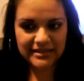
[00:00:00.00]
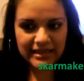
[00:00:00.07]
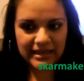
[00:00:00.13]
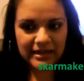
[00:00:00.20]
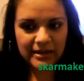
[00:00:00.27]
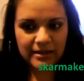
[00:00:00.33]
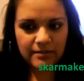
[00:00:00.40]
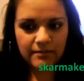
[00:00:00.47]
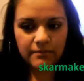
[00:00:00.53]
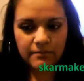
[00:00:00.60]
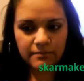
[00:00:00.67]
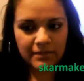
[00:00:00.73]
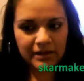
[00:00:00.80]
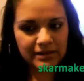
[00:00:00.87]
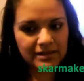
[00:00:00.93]
que
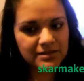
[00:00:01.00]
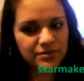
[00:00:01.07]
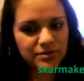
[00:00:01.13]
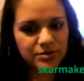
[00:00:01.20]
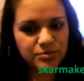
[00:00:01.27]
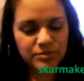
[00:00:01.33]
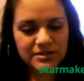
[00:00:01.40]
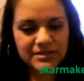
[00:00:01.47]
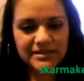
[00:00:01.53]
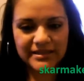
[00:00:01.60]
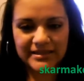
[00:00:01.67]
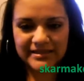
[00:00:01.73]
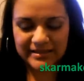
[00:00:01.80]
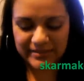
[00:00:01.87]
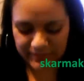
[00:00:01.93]
mandes tus
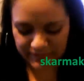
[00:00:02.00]
respuestas,